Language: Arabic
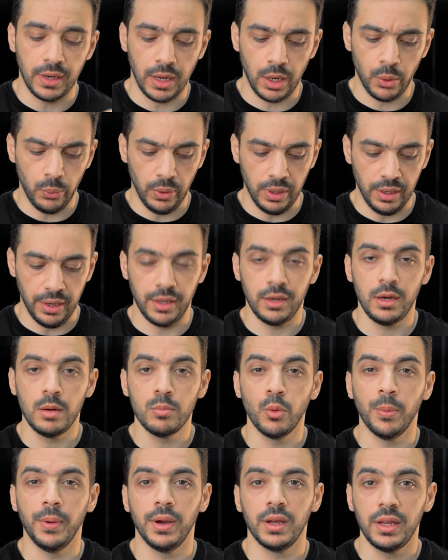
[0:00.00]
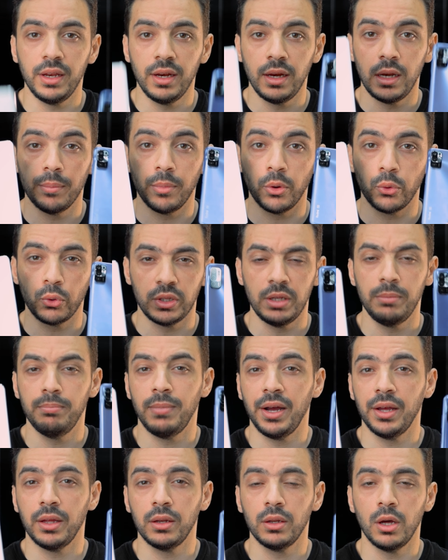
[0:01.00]
الاول لان الموبايلين اللي موجودين
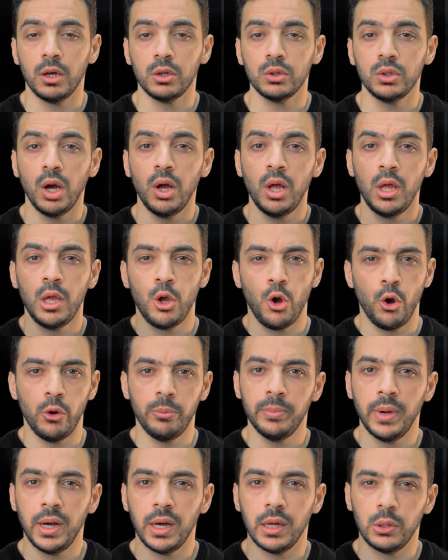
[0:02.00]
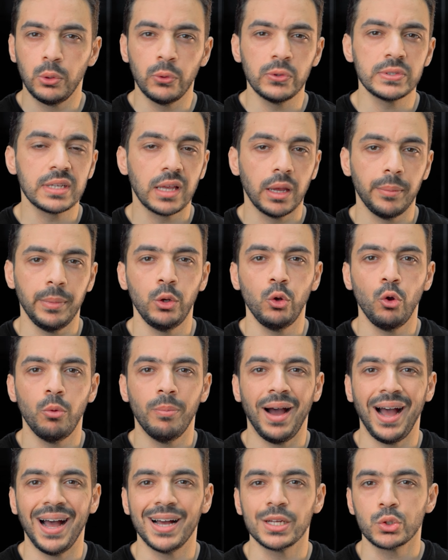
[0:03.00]
معايا النهارده هم نسخه منه
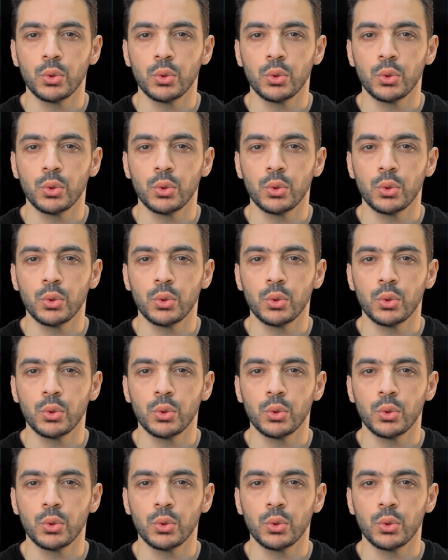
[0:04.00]
مع